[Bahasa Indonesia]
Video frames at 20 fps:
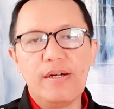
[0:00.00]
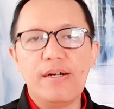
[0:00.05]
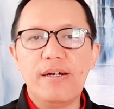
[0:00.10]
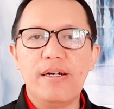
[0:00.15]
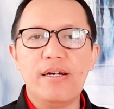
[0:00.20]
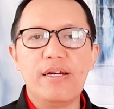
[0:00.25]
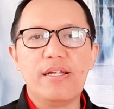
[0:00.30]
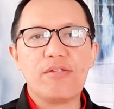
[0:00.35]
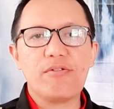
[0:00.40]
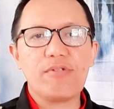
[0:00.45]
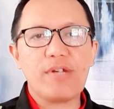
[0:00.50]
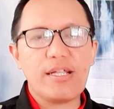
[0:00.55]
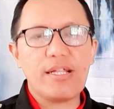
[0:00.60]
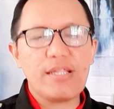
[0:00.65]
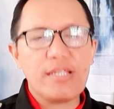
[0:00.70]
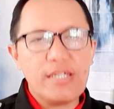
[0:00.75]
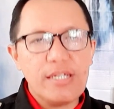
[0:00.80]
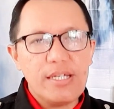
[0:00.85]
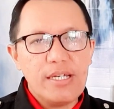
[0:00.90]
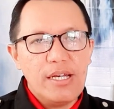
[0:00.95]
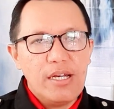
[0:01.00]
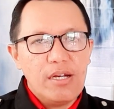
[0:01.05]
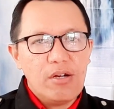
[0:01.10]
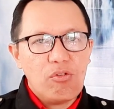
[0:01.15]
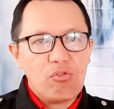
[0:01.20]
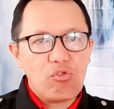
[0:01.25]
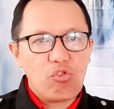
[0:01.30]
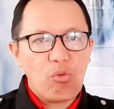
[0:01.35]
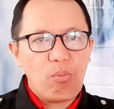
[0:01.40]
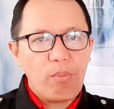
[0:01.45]
nah, itu nanti
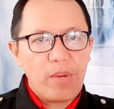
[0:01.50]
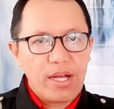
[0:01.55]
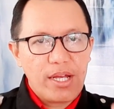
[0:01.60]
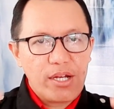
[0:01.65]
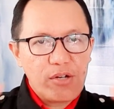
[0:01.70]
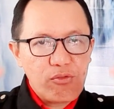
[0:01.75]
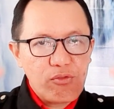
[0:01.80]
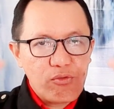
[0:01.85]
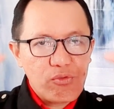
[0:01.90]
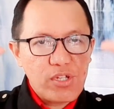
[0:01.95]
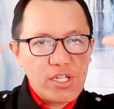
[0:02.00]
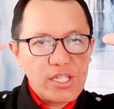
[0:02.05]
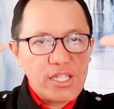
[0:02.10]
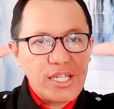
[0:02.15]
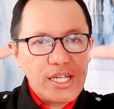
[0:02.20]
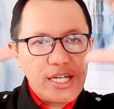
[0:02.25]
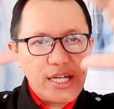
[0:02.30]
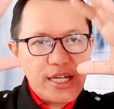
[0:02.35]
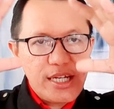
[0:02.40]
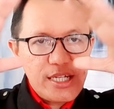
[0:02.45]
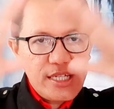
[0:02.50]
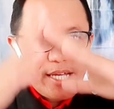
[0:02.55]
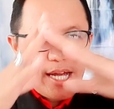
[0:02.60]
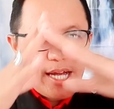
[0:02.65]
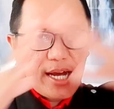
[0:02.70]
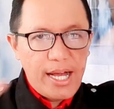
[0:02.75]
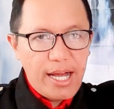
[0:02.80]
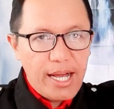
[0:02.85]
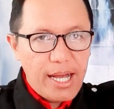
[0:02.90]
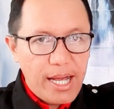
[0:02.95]
untuk mengikuti
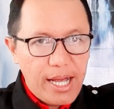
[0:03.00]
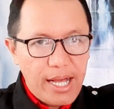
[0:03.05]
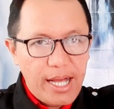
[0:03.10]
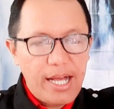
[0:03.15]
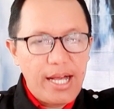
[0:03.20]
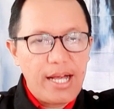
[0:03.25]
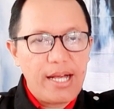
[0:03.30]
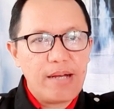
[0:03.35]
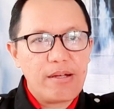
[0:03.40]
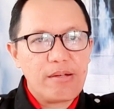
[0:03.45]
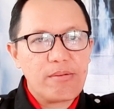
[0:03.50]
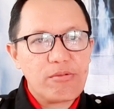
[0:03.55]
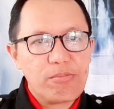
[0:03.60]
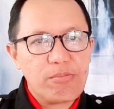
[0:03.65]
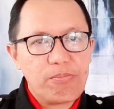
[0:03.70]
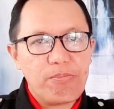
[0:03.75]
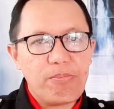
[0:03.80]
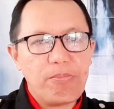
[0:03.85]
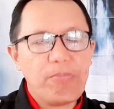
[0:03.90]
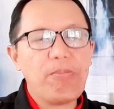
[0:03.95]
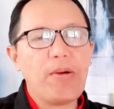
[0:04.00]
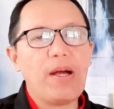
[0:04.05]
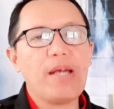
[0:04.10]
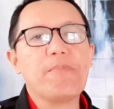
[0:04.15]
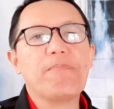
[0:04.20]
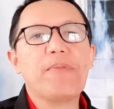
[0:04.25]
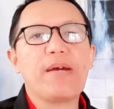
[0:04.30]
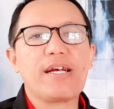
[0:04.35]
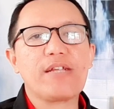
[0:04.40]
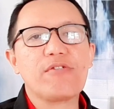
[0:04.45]
tingginya
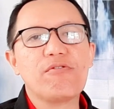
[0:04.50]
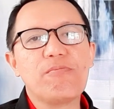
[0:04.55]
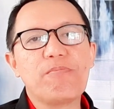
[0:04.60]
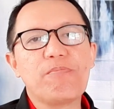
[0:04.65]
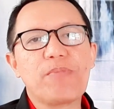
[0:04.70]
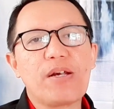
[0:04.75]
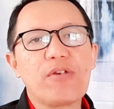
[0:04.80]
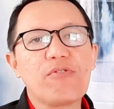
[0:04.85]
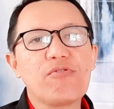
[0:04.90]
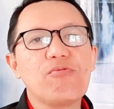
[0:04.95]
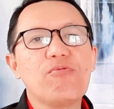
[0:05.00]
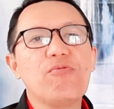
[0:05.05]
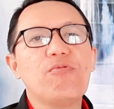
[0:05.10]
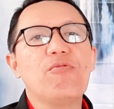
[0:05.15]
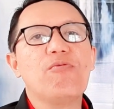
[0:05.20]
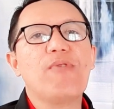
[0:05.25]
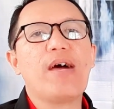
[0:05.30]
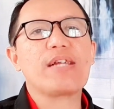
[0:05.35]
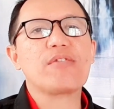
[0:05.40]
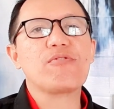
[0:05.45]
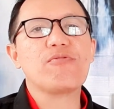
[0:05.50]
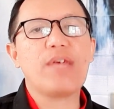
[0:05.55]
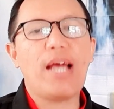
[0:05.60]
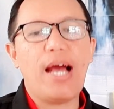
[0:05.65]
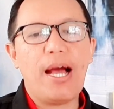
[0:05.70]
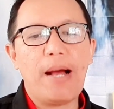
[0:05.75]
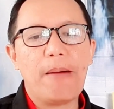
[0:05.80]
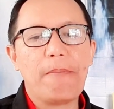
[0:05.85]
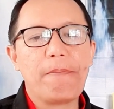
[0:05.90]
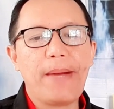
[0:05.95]
buyback itu perlu waktu
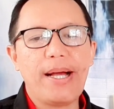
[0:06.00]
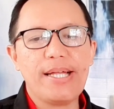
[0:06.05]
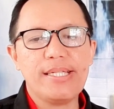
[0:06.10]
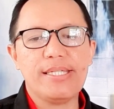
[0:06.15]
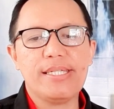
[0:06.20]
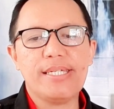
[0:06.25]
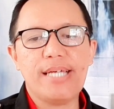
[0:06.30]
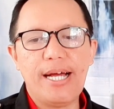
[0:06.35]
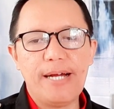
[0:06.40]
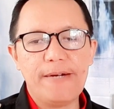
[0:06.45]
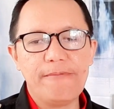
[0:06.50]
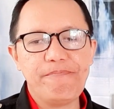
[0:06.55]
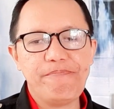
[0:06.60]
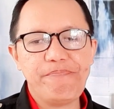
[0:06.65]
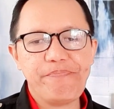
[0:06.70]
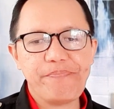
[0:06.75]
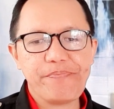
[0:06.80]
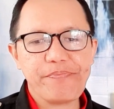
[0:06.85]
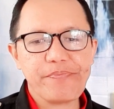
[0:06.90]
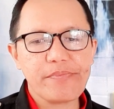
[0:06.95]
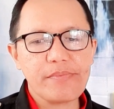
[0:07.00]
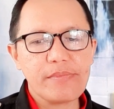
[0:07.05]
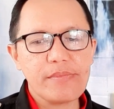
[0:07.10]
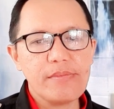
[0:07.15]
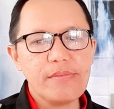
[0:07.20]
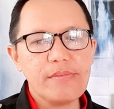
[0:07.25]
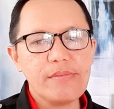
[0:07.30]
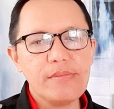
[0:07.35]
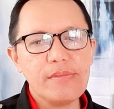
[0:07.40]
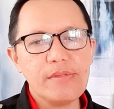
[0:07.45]
yang panjang
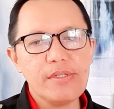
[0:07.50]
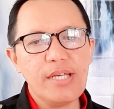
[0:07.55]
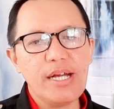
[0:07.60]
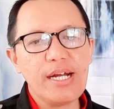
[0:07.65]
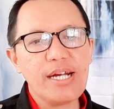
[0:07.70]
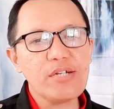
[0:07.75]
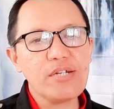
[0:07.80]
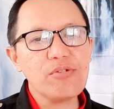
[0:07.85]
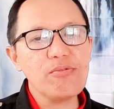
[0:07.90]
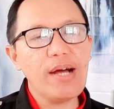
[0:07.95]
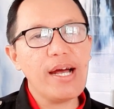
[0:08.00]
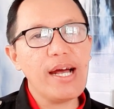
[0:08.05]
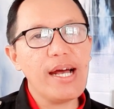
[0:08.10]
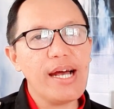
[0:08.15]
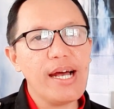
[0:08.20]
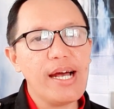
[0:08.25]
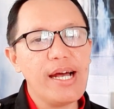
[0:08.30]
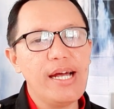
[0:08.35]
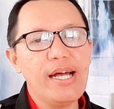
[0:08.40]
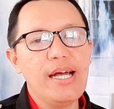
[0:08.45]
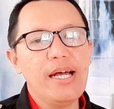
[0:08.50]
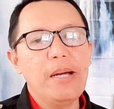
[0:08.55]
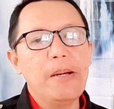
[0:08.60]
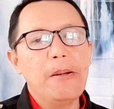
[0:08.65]
yang kedua